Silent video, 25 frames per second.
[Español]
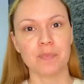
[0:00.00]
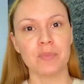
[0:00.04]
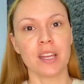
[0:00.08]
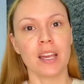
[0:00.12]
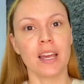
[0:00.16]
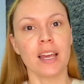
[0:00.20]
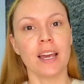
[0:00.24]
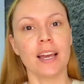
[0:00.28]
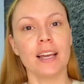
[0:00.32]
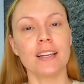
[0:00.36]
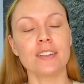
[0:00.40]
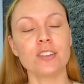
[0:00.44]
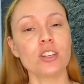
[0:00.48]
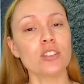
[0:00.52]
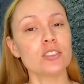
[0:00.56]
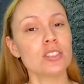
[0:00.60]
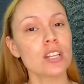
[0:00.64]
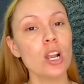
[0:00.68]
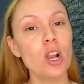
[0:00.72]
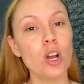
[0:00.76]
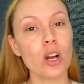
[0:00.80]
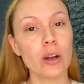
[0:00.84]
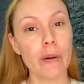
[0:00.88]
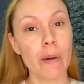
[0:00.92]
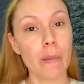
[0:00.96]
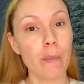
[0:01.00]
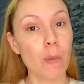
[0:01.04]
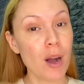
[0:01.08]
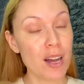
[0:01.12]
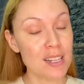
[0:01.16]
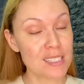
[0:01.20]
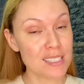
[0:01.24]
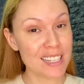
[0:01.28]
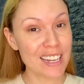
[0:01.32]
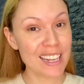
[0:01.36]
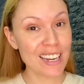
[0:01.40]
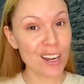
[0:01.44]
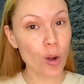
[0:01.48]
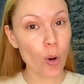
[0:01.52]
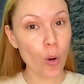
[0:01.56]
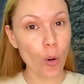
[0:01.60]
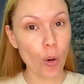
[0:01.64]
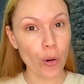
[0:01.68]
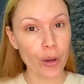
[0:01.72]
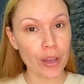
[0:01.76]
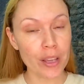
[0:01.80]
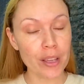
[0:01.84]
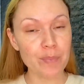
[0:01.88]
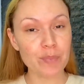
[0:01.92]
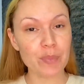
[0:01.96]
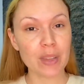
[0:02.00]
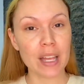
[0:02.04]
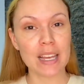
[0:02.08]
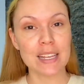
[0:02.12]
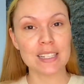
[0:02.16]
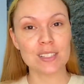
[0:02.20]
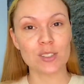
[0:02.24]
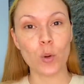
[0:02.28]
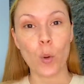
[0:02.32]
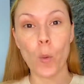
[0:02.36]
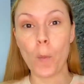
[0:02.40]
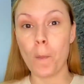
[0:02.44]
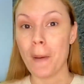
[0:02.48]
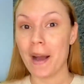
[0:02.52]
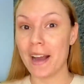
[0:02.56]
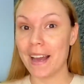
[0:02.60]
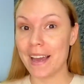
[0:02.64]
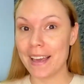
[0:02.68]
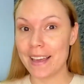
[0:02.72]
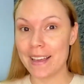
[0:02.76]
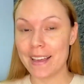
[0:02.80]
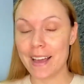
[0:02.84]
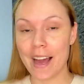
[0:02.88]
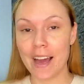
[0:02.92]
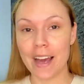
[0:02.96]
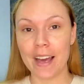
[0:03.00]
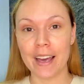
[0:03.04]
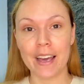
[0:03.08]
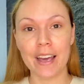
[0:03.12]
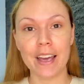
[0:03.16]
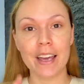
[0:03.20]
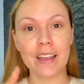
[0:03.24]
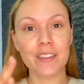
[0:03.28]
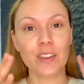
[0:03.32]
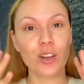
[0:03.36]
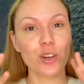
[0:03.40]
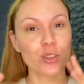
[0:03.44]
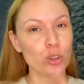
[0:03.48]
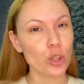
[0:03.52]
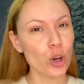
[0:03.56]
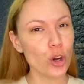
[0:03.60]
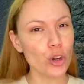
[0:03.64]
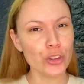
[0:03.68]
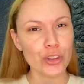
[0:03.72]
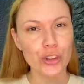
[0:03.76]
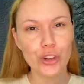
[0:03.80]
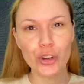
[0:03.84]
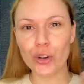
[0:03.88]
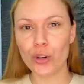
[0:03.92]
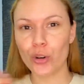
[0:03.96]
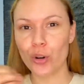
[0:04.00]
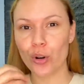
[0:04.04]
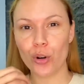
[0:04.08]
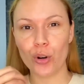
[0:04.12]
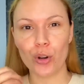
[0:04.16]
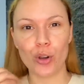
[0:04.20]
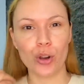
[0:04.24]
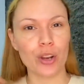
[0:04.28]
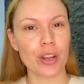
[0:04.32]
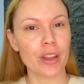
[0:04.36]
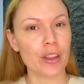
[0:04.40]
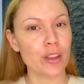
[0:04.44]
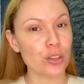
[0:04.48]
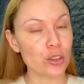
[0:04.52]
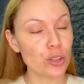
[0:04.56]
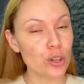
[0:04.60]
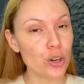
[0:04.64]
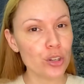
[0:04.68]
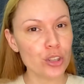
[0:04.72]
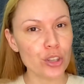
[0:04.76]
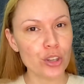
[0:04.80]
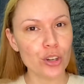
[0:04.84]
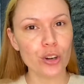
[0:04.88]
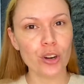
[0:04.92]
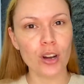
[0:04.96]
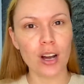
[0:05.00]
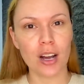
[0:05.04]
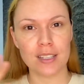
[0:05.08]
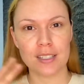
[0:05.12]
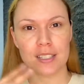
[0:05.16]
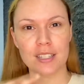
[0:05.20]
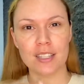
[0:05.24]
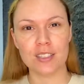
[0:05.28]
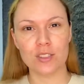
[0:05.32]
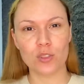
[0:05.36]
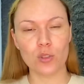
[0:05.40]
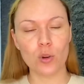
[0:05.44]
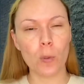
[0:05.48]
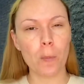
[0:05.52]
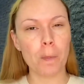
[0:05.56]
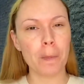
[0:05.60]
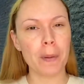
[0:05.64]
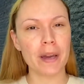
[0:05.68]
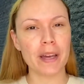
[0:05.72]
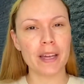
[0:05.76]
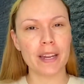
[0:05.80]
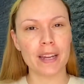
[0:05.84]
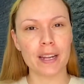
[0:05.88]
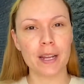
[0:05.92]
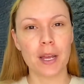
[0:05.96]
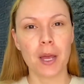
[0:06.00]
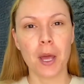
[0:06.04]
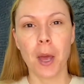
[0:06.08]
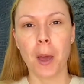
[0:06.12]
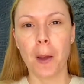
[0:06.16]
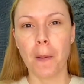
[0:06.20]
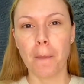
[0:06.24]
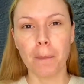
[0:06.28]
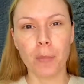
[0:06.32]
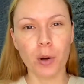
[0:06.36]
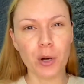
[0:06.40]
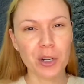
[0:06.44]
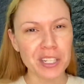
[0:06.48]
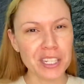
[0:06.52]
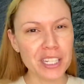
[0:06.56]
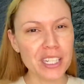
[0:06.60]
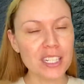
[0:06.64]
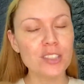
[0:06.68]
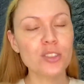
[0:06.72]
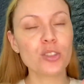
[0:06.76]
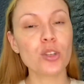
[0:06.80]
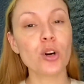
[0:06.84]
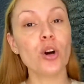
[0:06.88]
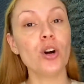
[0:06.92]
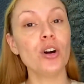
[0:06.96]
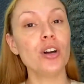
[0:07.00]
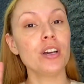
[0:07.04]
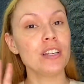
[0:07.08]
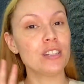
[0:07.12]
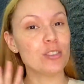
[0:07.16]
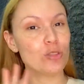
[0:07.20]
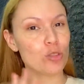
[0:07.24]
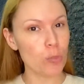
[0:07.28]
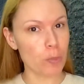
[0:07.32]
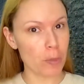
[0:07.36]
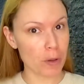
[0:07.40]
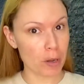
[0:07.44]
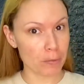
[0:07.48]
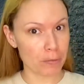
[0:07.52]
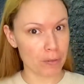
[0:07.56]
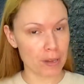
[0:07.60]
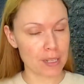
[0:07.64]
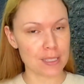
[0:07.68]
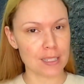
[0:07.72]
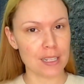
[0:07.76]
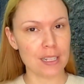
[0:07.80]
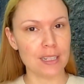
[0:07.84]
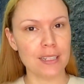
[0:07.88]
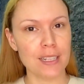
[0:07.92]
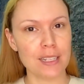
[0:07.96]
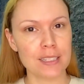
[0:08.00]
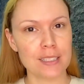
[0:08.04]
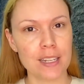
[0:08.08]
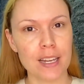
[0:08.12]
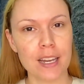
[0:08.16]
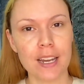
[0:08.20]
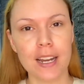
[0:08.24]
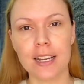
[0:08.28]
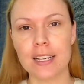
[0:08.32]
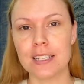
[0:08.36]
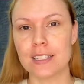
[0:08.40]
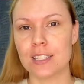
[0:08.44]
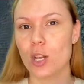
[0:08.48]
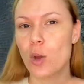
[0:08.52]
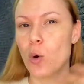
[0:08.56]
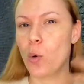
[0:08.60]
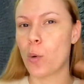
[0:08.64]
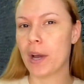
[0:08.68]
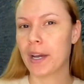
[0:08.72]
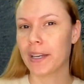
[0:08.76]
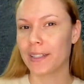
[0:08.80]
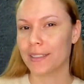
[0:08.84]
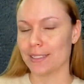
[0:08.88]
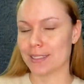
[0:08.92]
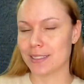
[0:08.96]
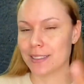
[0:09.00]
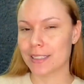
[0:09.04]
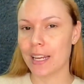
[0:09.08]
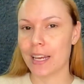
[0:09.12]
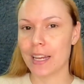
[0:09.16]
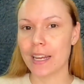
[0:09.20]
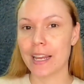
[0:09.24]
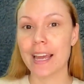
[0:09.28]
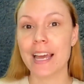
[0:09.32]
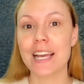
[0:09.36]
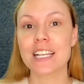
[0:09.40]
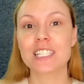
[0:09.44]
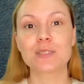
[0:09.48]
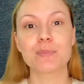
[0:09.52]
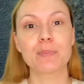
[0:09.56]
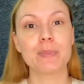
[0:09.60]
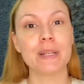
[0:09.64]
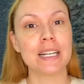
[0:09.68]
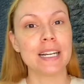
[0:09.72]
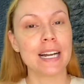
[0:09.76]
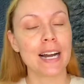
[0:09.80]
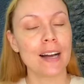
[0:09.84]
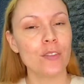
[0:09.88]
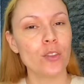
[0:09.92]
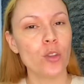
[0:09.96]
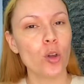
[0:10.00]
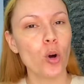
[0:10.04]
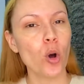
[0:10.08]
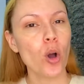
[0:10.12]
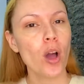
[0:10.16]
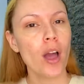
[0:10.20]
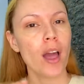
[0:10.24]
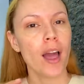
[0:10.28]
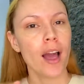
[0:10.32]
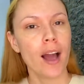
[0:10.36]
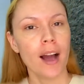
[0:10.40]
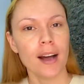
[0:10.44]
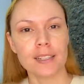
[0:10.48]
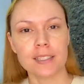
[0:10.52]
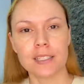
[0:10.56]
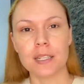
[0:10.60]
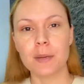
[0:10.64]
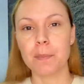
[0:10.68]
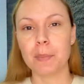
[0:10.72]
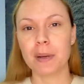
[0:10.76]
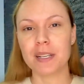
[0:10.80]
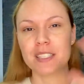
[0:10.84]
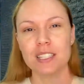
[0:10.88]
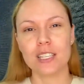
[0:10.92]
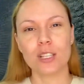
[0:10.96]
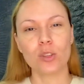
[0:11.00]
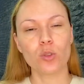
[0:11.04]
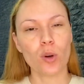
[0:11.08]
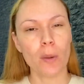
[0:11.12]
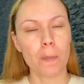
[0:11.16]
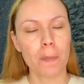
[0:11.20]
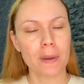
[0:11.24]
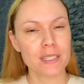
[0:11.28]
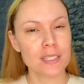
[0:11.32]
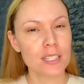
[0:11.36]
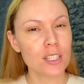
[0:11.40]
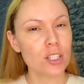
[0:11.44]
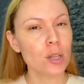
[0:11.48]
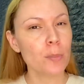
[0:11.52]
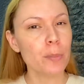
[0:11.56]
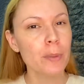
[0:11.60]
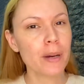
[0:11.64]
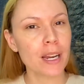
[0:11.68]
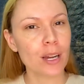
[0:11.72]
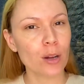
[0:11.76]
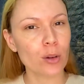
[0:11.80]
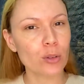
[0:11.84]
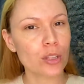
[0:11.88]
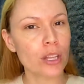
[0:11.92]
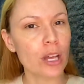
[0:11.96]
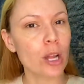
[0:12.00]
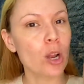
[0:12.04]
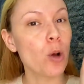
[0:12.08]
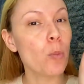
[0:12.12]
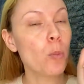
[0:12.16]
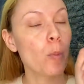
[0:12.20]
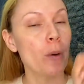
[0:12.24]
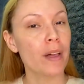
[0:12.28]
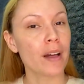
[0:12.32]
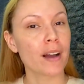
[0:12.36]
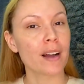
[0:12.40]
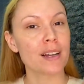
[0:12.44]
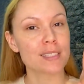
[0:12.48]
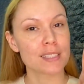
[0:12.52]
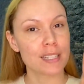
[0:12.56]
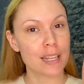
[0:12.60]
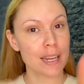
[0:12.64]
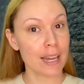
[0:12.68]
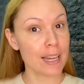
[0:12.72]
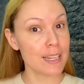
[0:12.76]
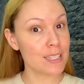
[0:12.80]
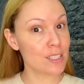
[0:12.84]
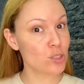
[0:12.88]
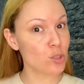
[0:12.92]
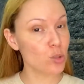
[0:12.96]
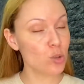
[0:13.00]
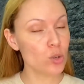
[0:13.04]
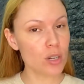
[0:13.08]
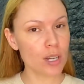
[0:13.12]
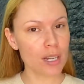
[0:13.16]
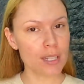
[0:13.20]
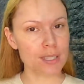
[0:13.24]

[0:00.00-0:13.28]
Entonces lo que vamos a hacer hoy es un maquillaje de otoño con colores de otoño, así súper bonito y súper fácil de hacer. Aquí se lo voy a estar explicando así pasito a pasito para que ustedes lo puedan hacer en sus casas.